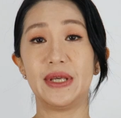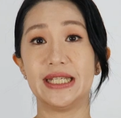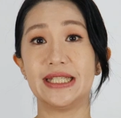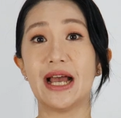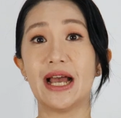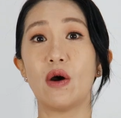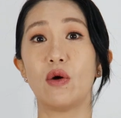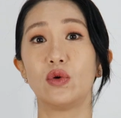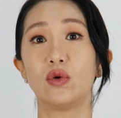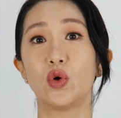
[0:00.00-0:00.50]
比
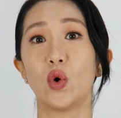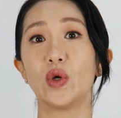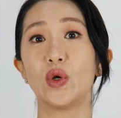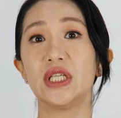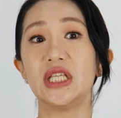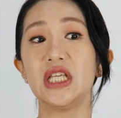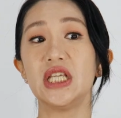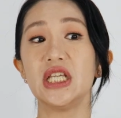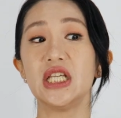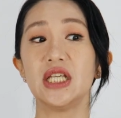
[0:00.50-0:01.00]
较
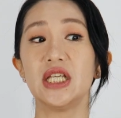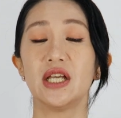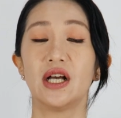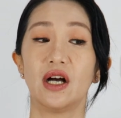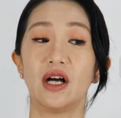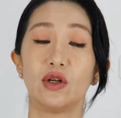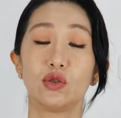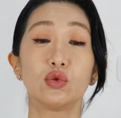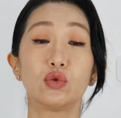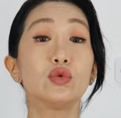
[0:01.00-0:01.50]
容易
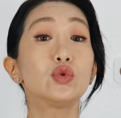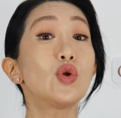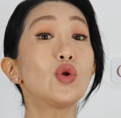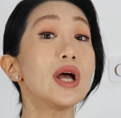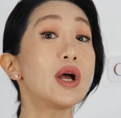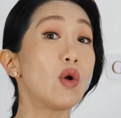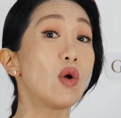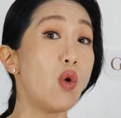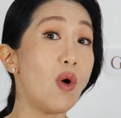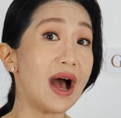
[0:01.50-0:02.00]
呃出
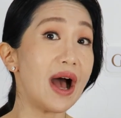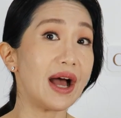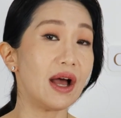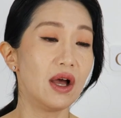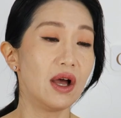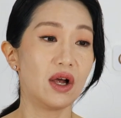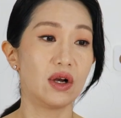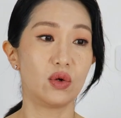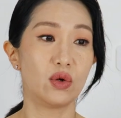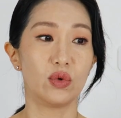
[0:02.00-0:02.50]
状况，
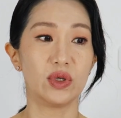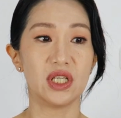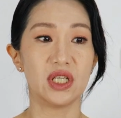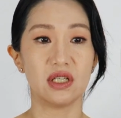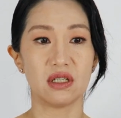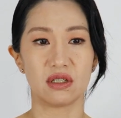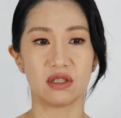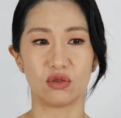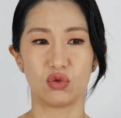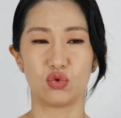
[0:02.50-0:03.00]
容
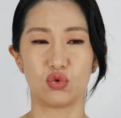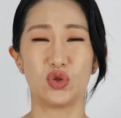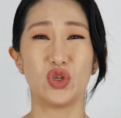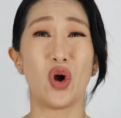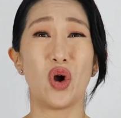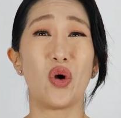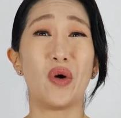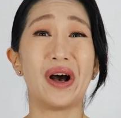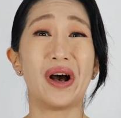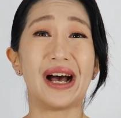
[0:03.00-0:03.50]
易呃出
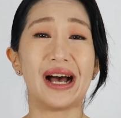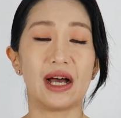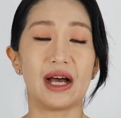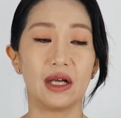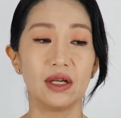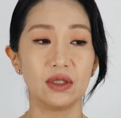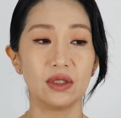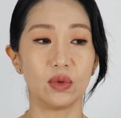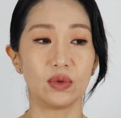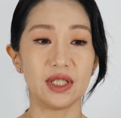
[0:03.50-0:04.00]
油
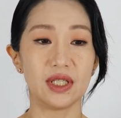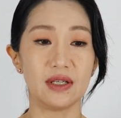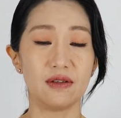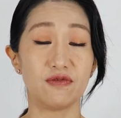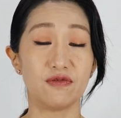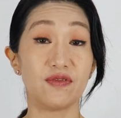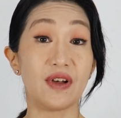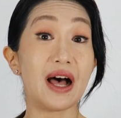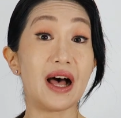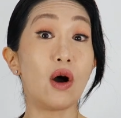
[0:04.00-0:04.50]
啊，容易
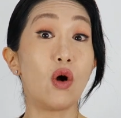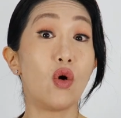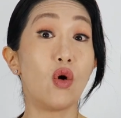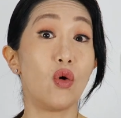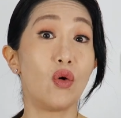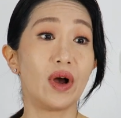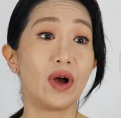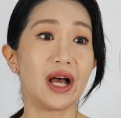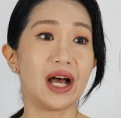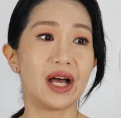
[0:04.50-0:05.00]
发
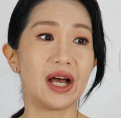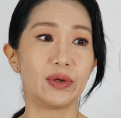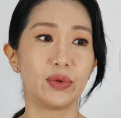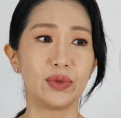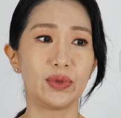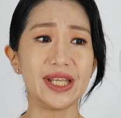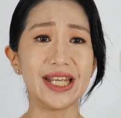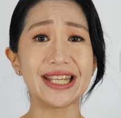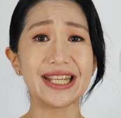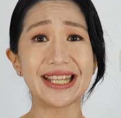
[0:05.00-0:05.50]
红啊，
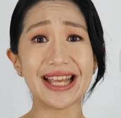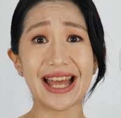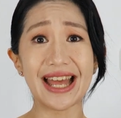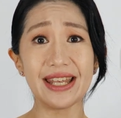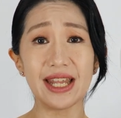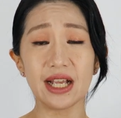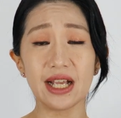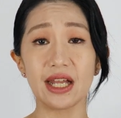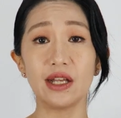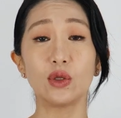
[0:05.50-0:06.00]
容易
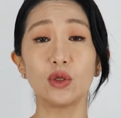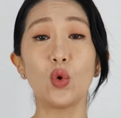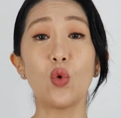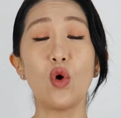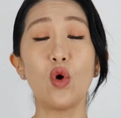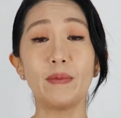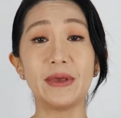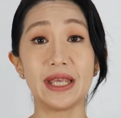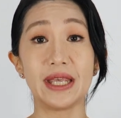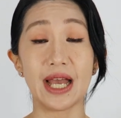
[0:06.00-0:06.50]
干啊干啊
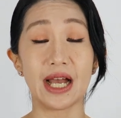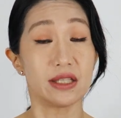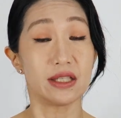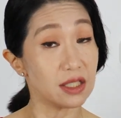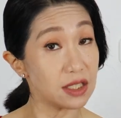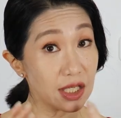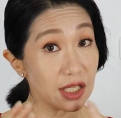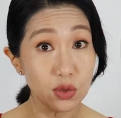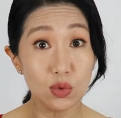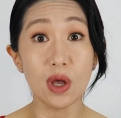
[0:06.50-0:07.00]
脱皮啊
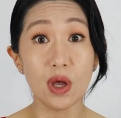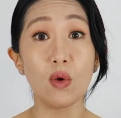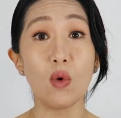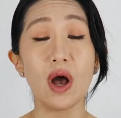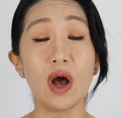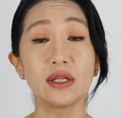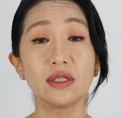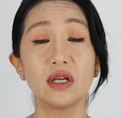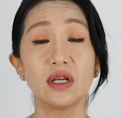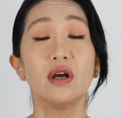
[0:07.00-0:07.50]
这些状
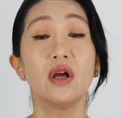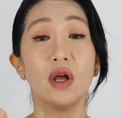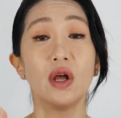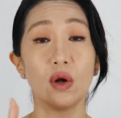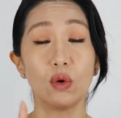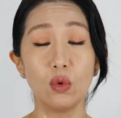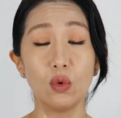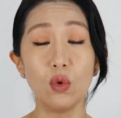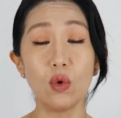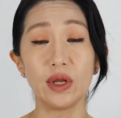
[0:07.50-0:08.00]
况呢，
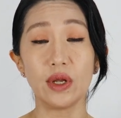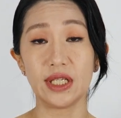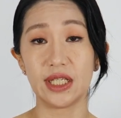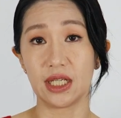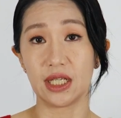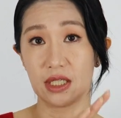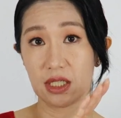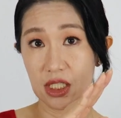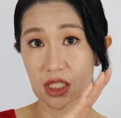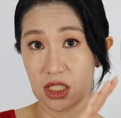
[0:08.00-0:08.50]
如果
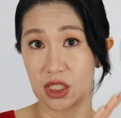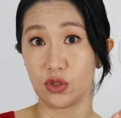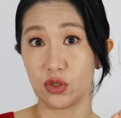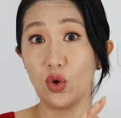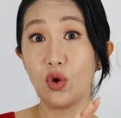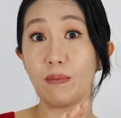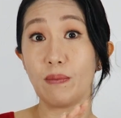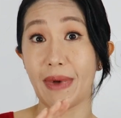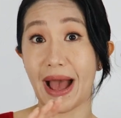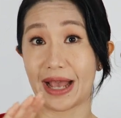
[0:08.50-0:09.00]
你使
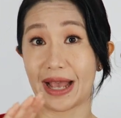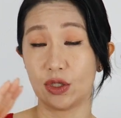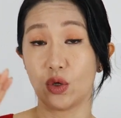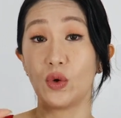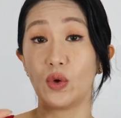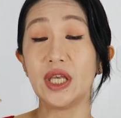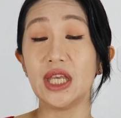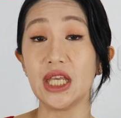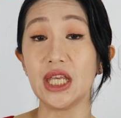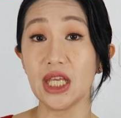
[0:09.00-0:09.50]
用马马
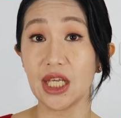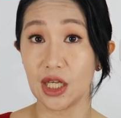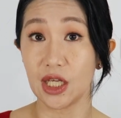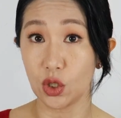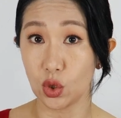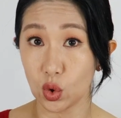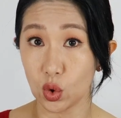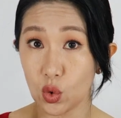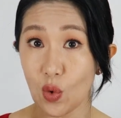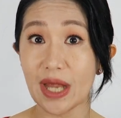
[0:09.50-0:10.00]
油
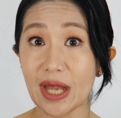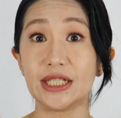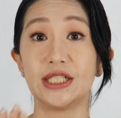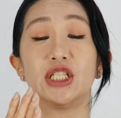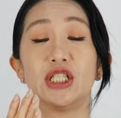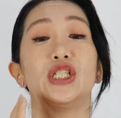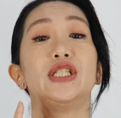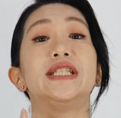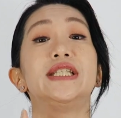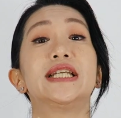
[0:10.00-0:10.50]
一段
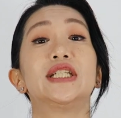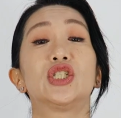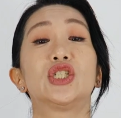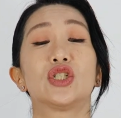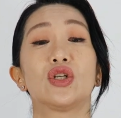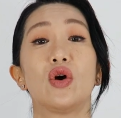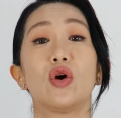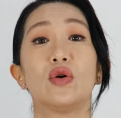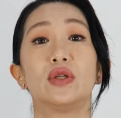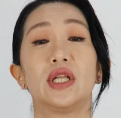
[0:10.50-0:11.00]
时间
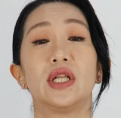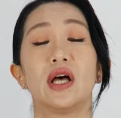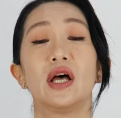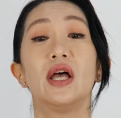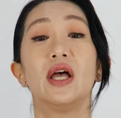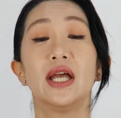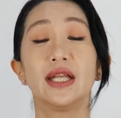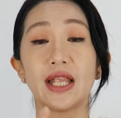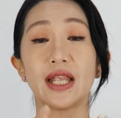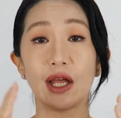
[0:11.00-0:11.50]
之后呢，
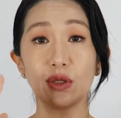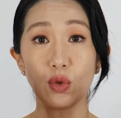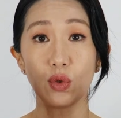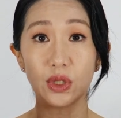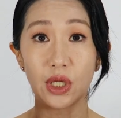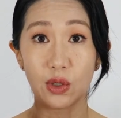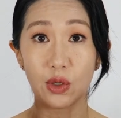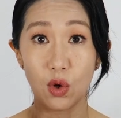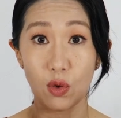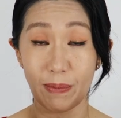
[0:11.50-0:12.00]
它
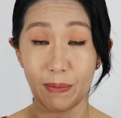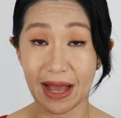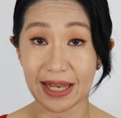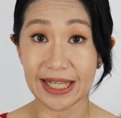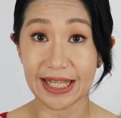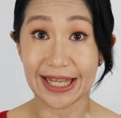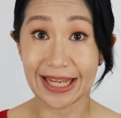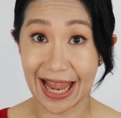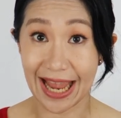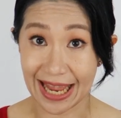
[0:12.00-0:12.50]
都能够
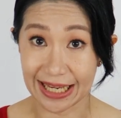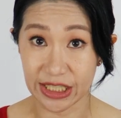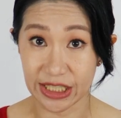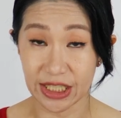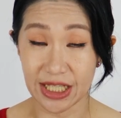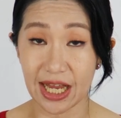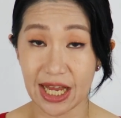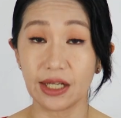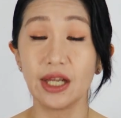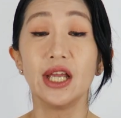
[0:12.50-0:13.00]
帮你改
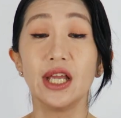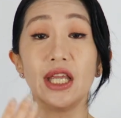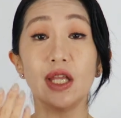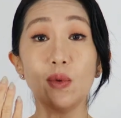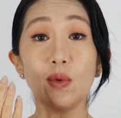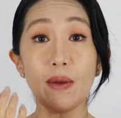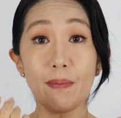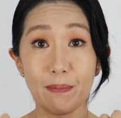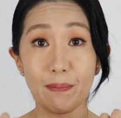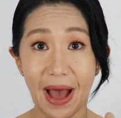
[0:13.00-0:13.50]
善，
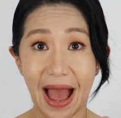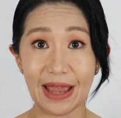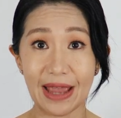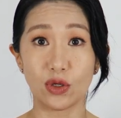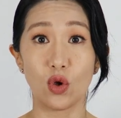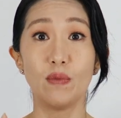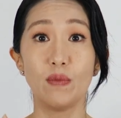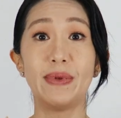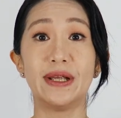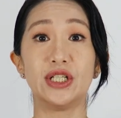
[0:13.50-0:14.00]
因为
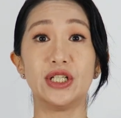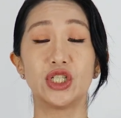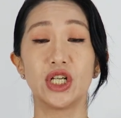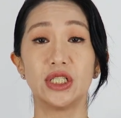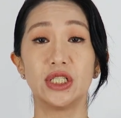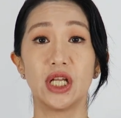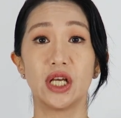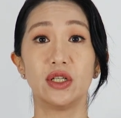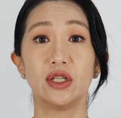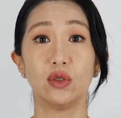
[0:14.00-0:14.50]
马油本
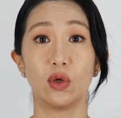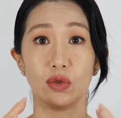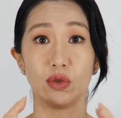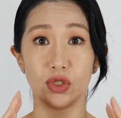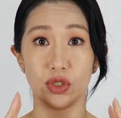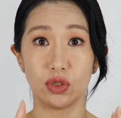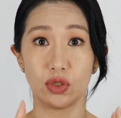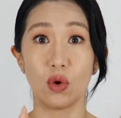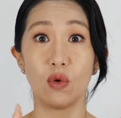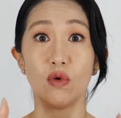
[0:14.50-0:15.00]
身呢有
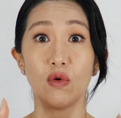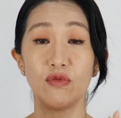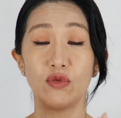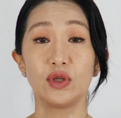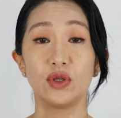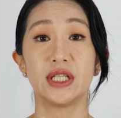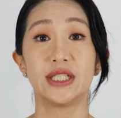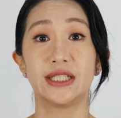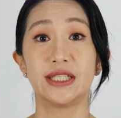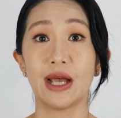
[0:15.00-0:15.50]
修
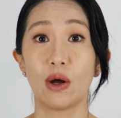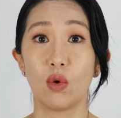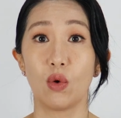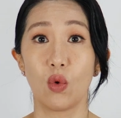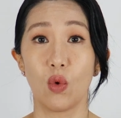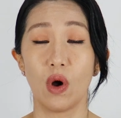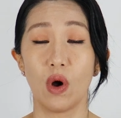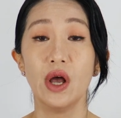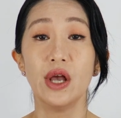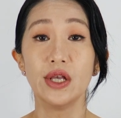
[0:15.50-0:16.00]
复的效
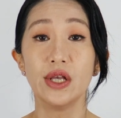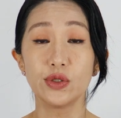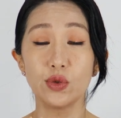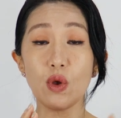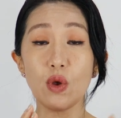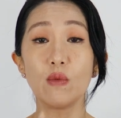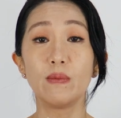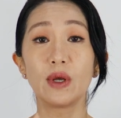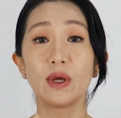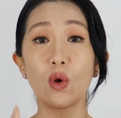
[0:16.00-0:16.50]
果，
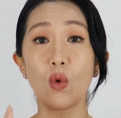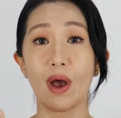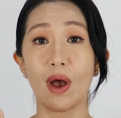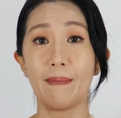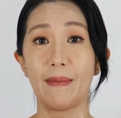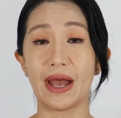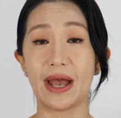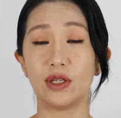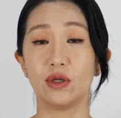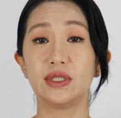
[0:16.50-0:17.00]
所以我们
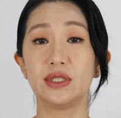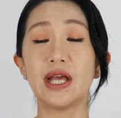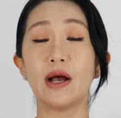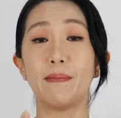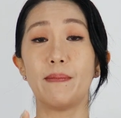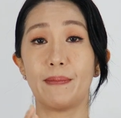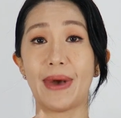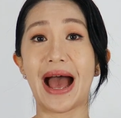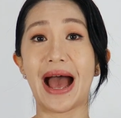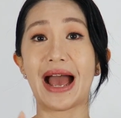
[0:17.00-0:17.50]
管马油
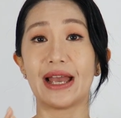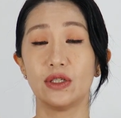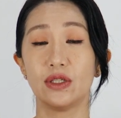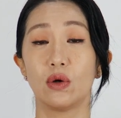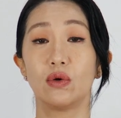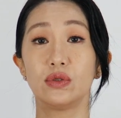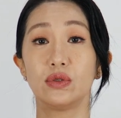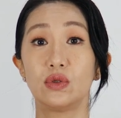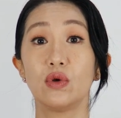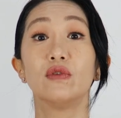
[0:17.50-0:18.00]
叫马
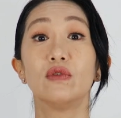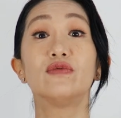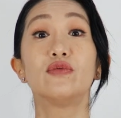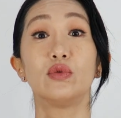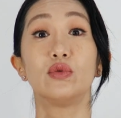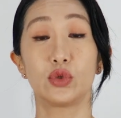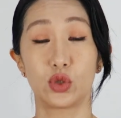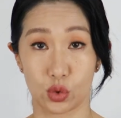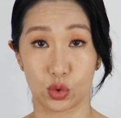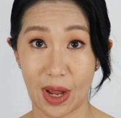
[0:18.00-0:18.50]
油修
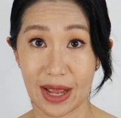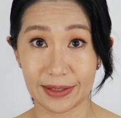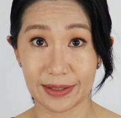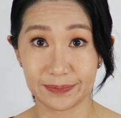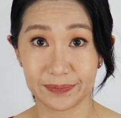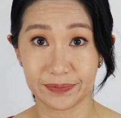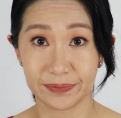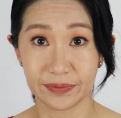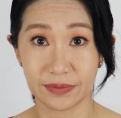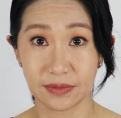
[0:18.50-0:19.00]
复
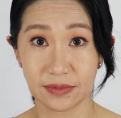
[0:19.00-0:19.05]
霜。